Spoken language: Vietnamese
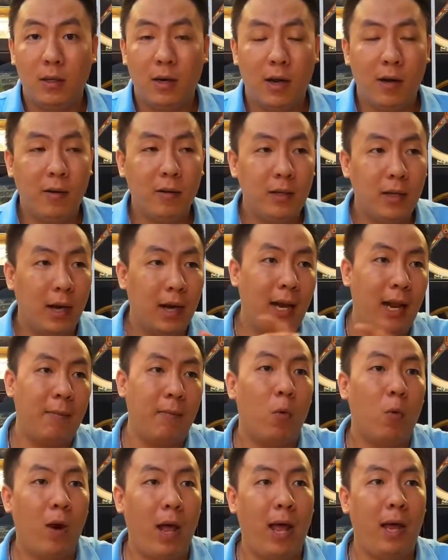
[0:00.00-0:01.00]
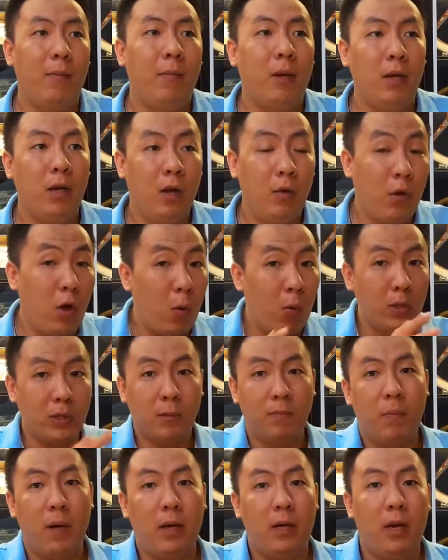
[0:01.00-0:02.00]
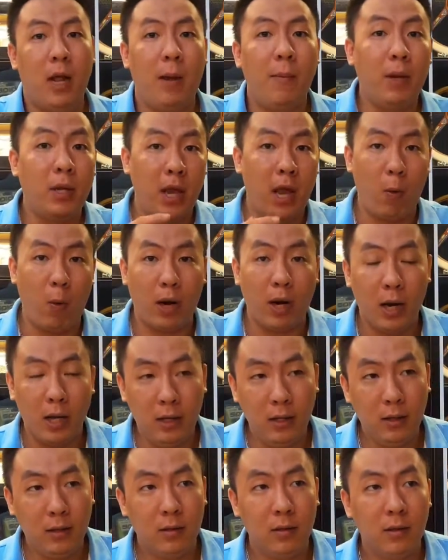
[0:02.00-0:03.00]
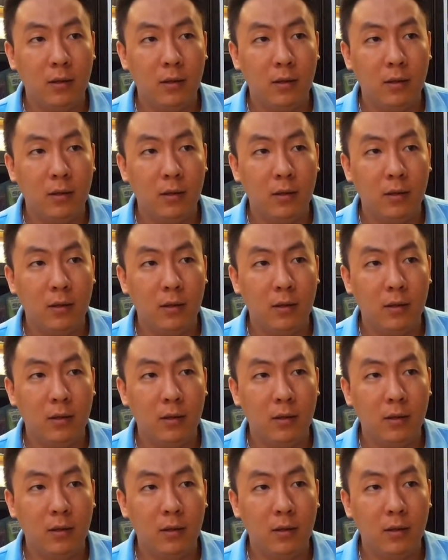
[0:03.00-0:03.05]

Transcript: Đó, những anh em mua lẻ mình đều dùng qua Shopee để mình dễ quản lý.